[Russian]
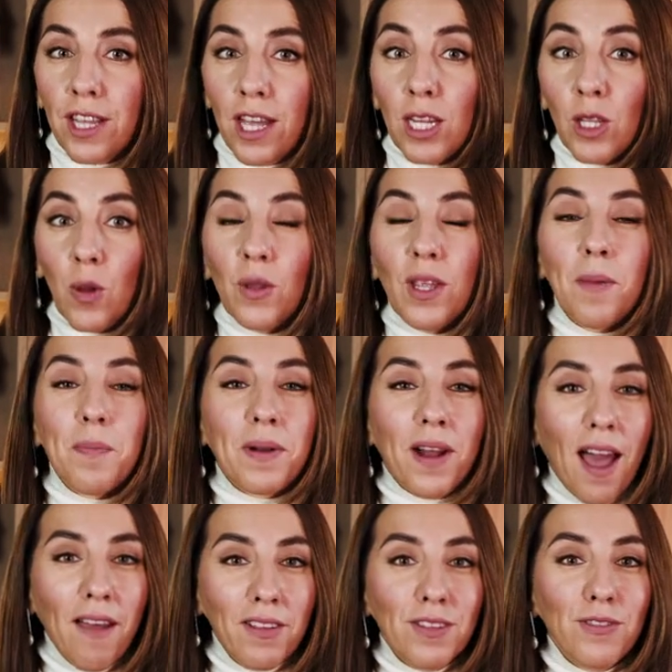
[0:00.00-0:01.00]
энергию
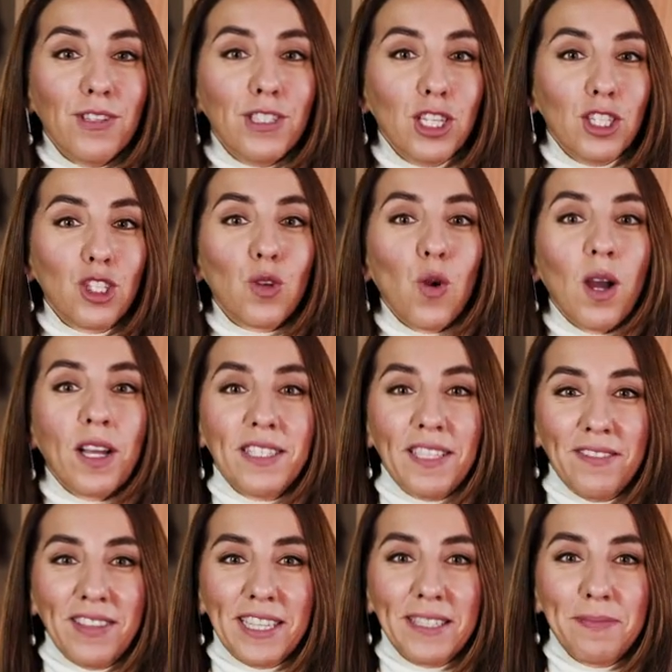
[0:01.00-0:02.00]
направить в физическую
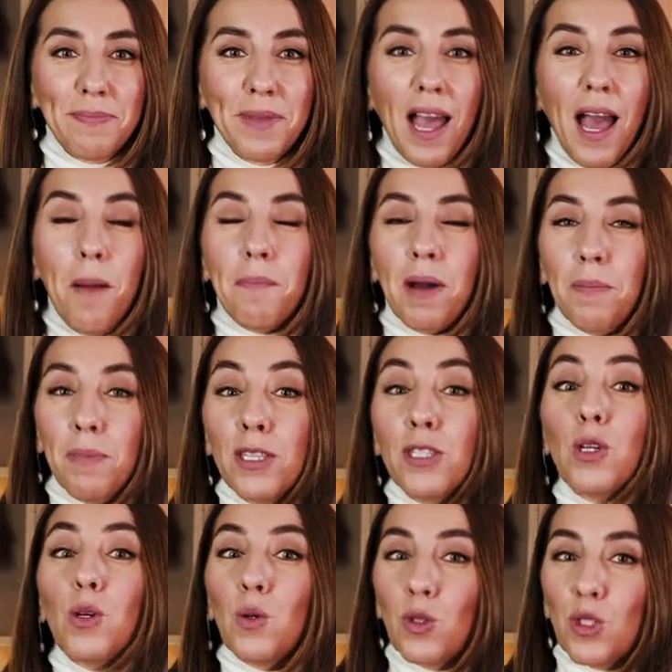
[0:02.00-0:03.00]
активность.
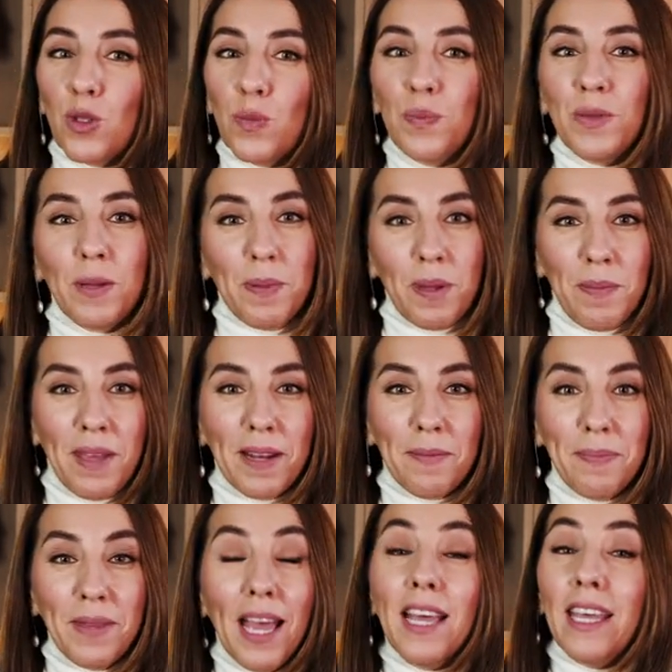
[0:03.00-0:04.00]
Побить грушу,
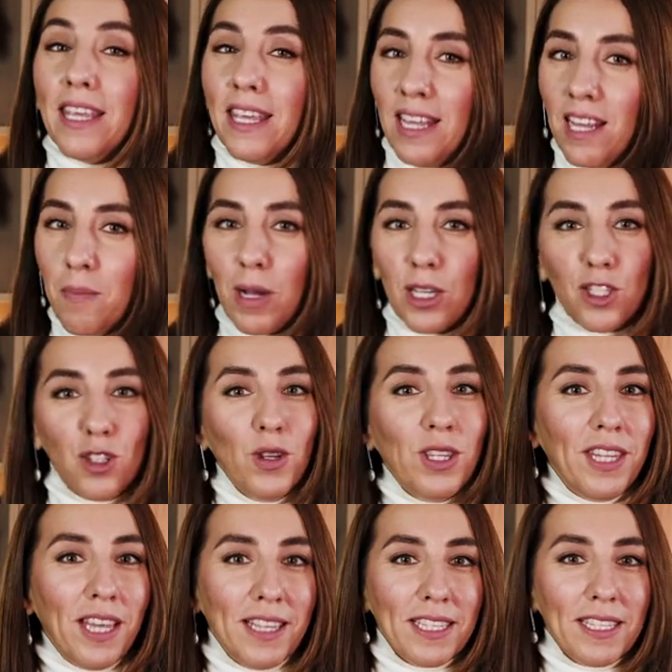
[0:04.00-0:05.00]
например, или большой
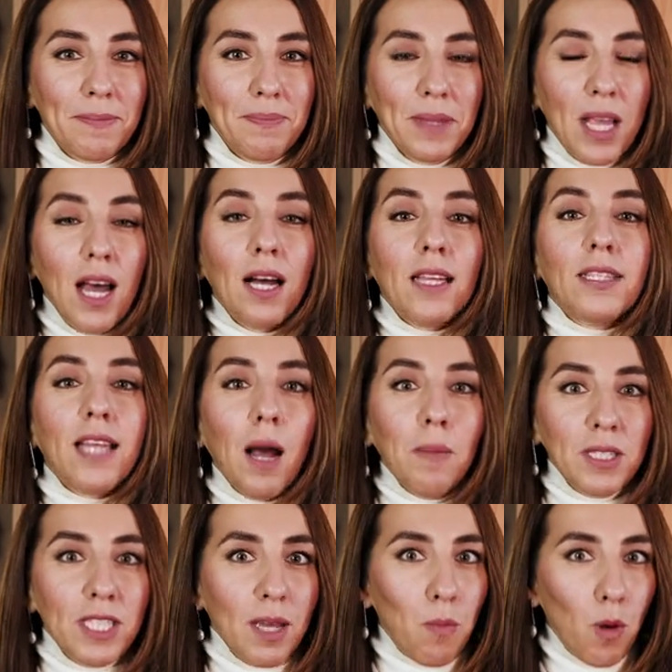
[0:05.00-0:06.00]
теннис –
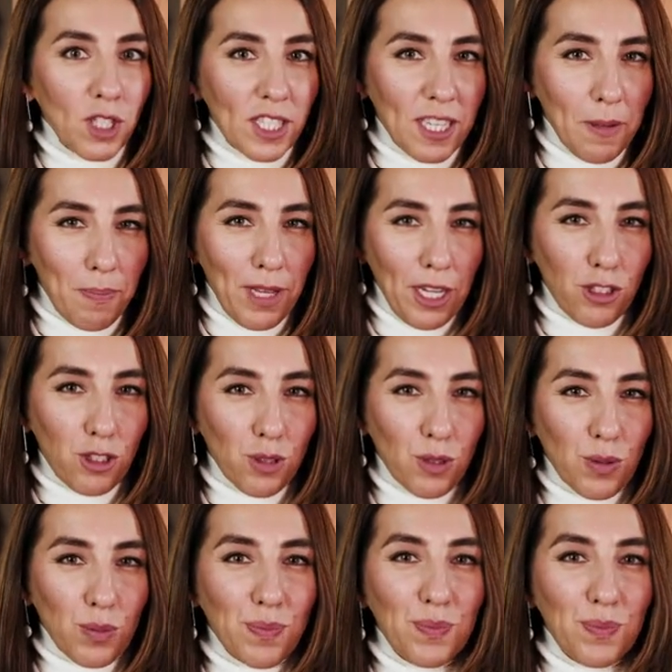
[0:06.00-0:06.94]
там, где эмоции плещут.